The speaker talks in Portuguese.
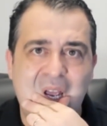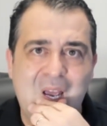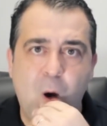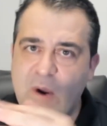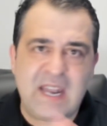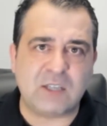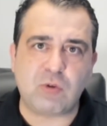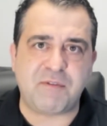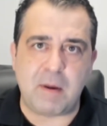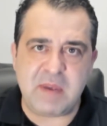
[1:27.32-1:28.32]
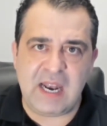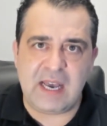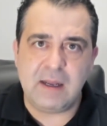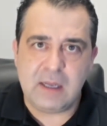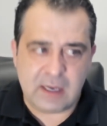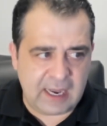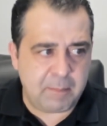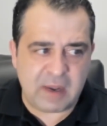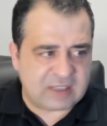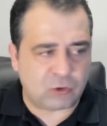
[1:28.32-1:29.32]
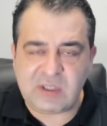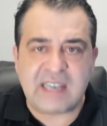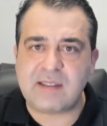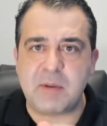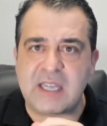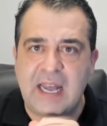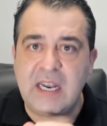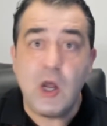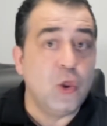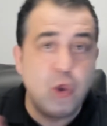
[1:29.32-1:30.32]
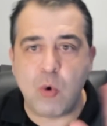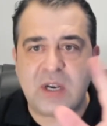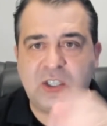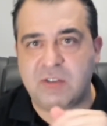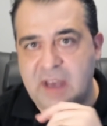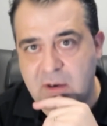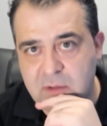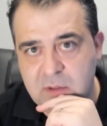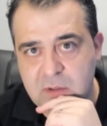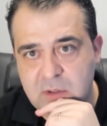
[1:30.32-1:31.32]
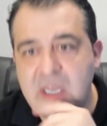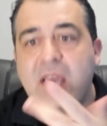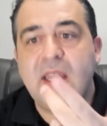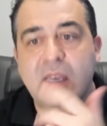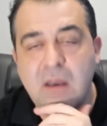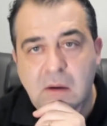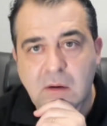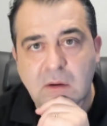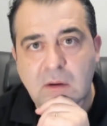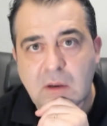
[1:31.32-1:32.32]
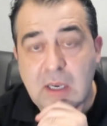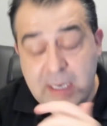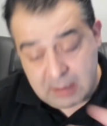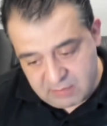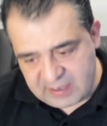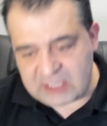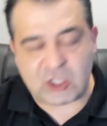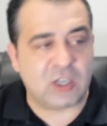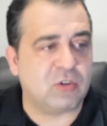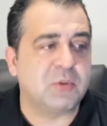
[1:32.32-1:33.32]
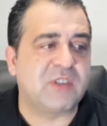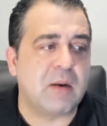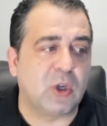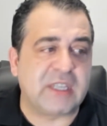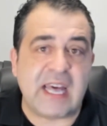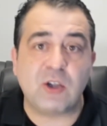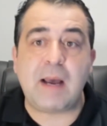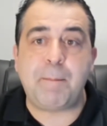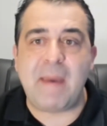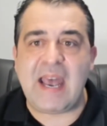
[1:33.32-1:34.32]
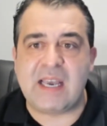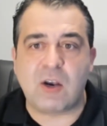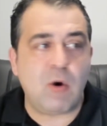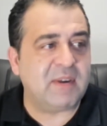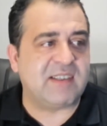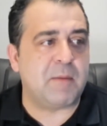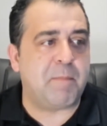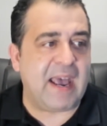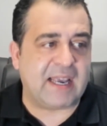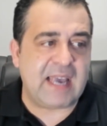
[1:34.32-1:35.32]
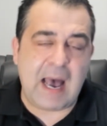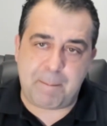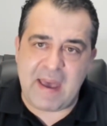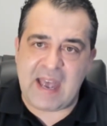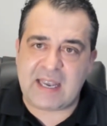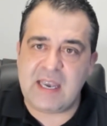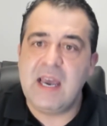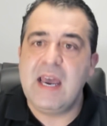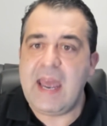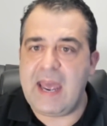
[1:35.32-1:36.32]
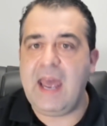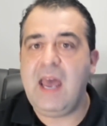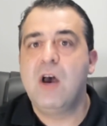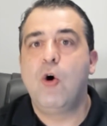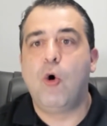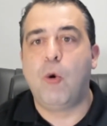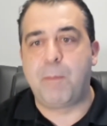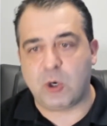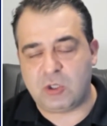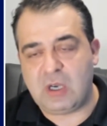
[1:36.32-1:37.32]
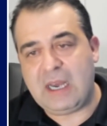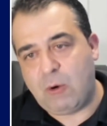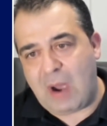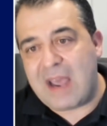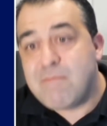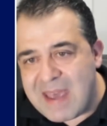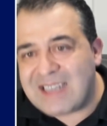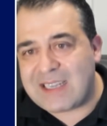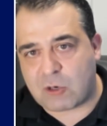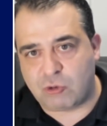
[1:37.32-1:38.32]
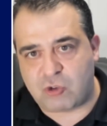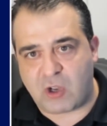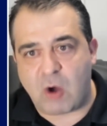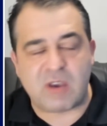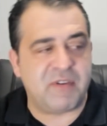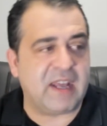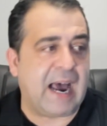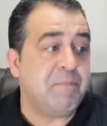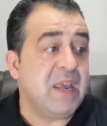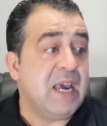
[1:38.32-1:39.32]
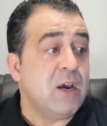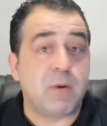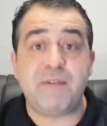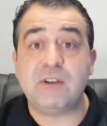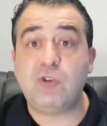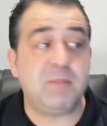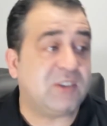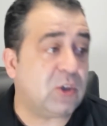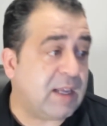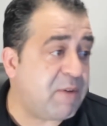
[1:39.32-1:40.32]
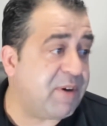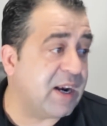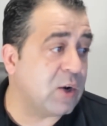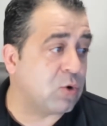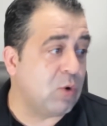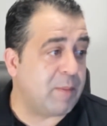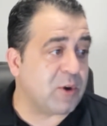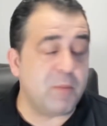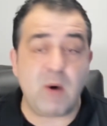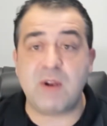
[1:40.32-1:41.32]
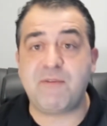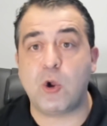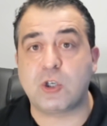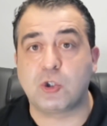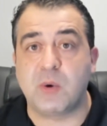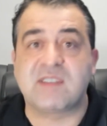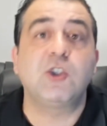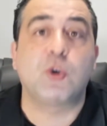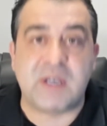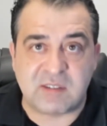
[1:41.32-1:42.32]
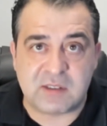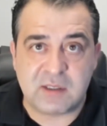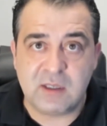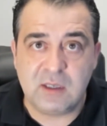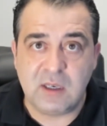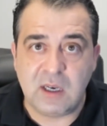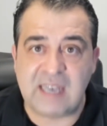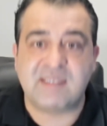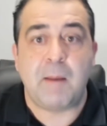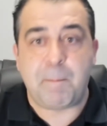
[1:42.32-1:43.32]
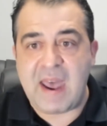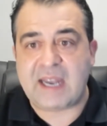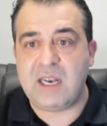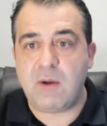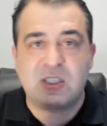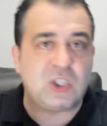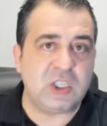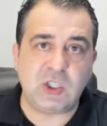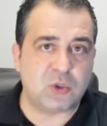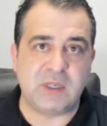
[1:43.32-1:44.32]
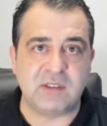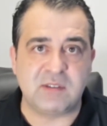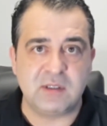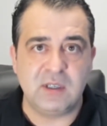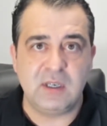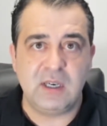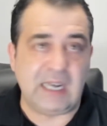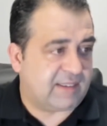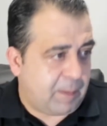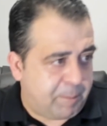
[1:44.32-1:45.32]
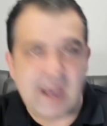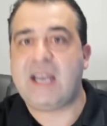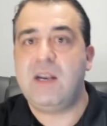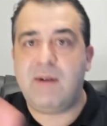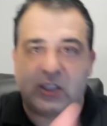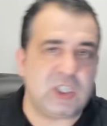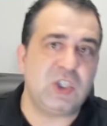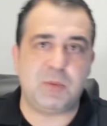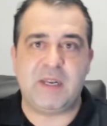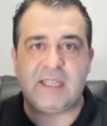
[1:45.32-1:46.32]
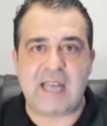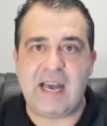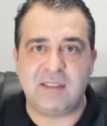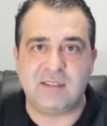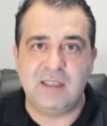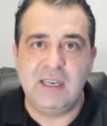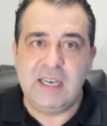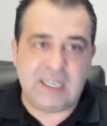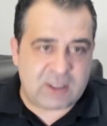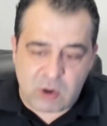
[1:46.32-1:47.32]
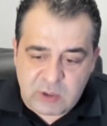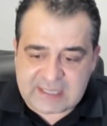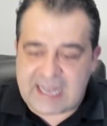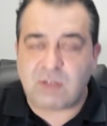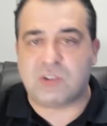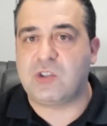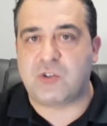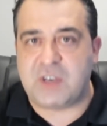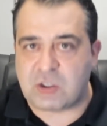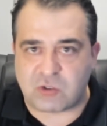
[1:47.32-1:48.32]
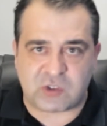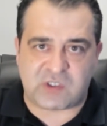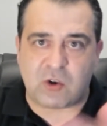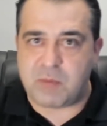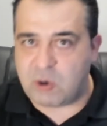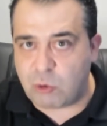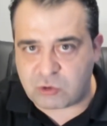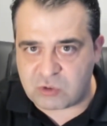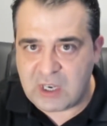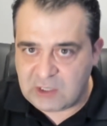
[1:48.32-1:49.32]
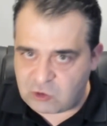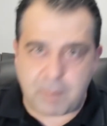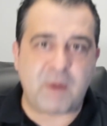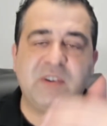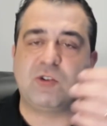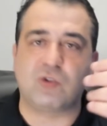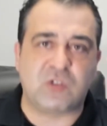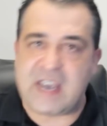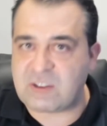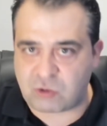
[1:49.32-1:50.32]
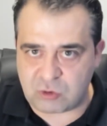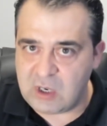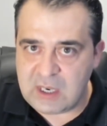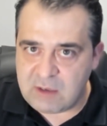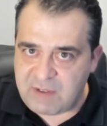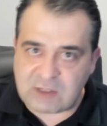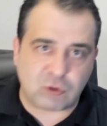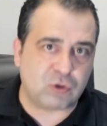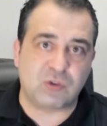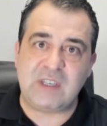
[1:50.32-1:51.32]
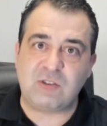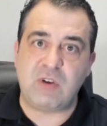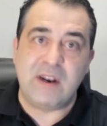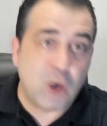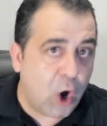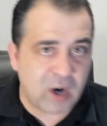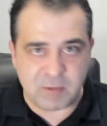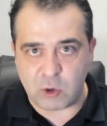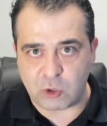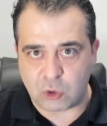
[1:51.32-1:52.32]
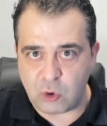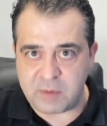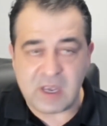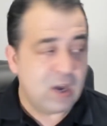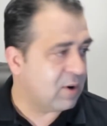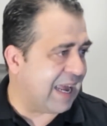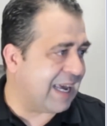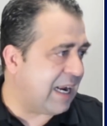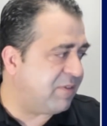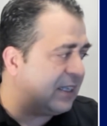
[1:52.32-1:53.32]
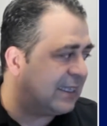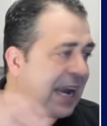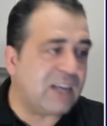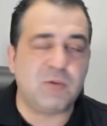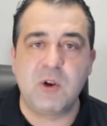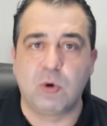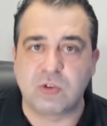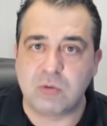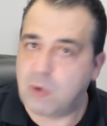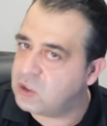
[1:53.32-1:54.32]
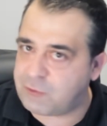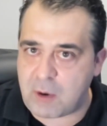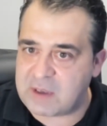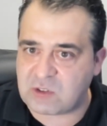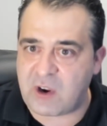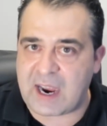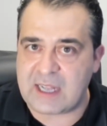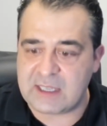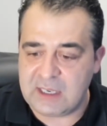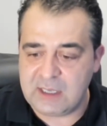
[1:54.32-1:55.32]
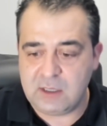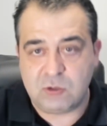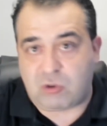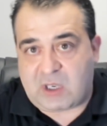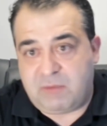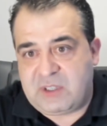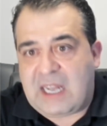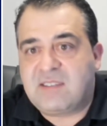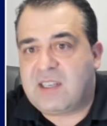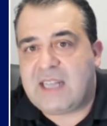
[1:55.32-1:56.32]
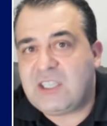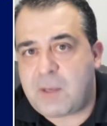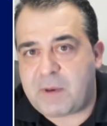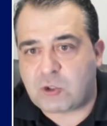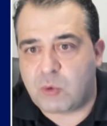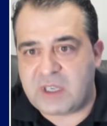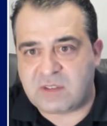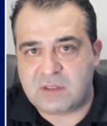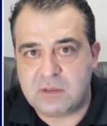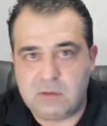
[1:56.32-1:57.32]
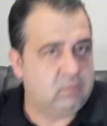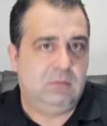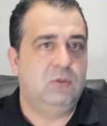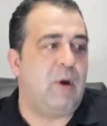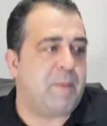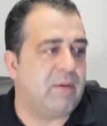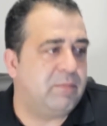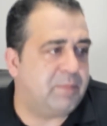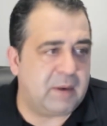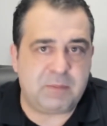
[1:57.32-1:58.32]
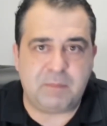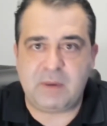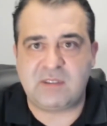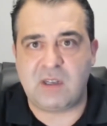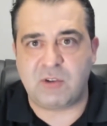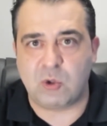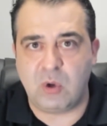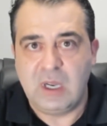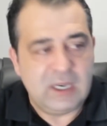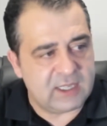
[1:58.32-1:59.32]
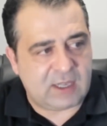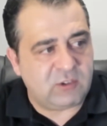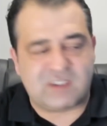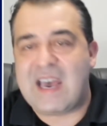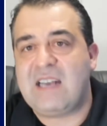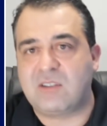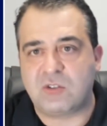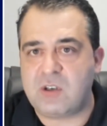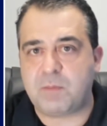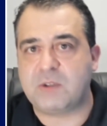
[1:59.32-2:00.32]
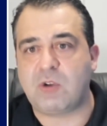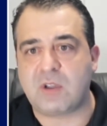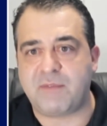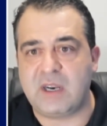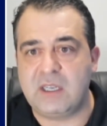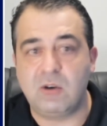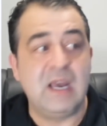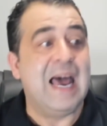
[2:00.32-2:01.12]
Alguém na sua família? É, eles não têm estabilidade. Nunca tiveram. E aí? Veja, nós vamos ter modelo da PEC. Como assim PEC? A PEC é a, a emenda constitucional que virá. Professor, mas eu estava falando com um amigo meu, ele falou que juiz, que juiz? Essa PEC não atinge juiz. Essa PEC não atinge militares. Então eu não entendo esses vídeos de cinco minutos, só para ver sucesso. Faz um sucesso enorme no YouTube. O cara grava em três minutos, um monte de informação errada. Isso aqui, vitaliciedade é para juiz, não é para servidor. Então esquece, não sei o que o pessoal está falando.